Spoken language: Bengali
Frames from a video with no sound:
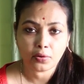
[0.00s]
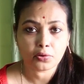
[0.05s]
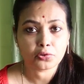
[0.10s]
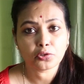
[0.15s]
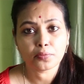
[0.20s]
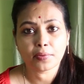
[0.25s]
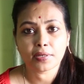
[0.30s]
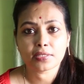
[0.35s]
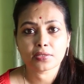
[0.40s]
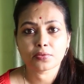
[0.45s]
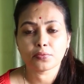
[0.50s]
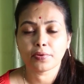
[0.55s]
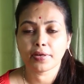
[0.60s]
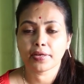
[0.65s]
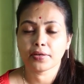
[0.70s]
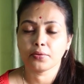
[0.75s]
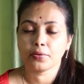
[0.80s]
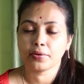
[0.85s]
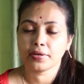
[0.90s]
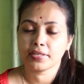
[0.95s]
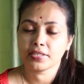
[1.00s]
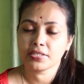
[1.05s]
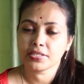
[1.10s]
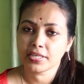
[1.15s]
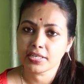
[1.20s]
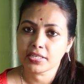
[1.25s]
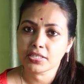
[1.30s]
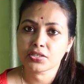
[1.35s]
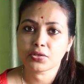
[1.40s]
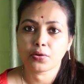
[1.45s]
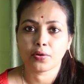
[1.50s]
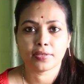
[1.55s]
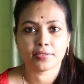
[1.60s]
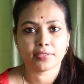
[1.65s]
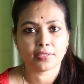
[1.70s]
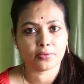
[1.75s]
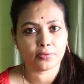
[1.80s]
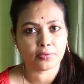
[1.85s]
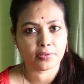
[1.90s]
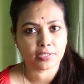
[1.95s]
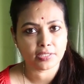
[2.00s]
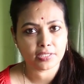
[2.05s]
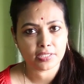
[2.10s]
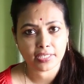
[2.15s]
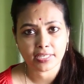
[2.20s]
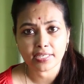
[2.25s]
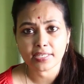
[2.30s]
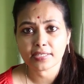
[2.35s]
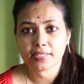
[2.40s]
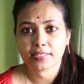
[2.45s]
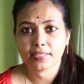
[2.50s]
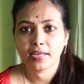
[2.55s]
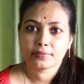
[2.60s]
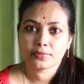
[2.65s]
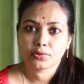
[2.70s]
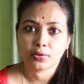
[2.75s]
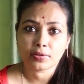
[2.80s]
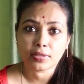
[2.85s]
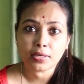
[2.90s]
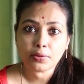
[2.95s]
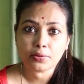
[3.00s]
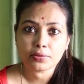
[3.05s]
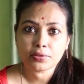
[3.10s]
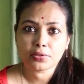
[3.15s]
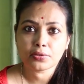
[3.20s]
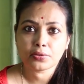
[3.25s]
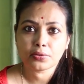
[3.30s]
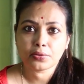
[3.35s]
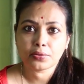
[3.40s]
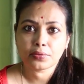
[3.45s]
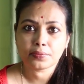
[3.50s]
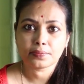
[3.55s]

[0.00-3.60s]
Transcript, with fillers: অথবা স্কুলের গণ্ডি শেষ কলেজের গণ্ডি শেষ তথাকথিত